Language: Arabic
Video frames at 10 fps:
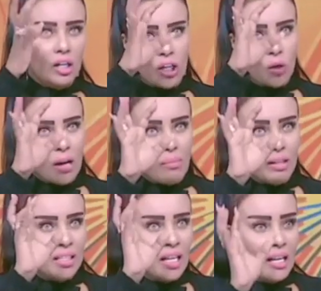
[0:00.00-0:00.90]
شكله
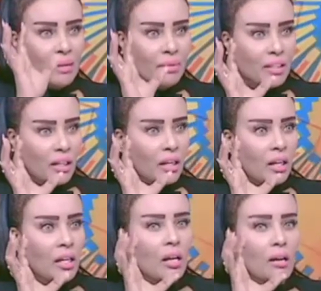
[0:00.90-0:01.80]
عامل ازاي لابس
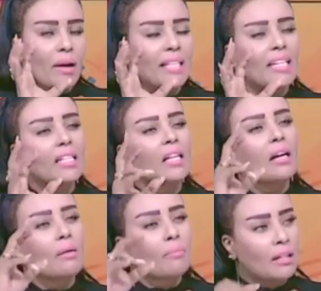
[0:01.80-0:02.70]
ايه بعد كده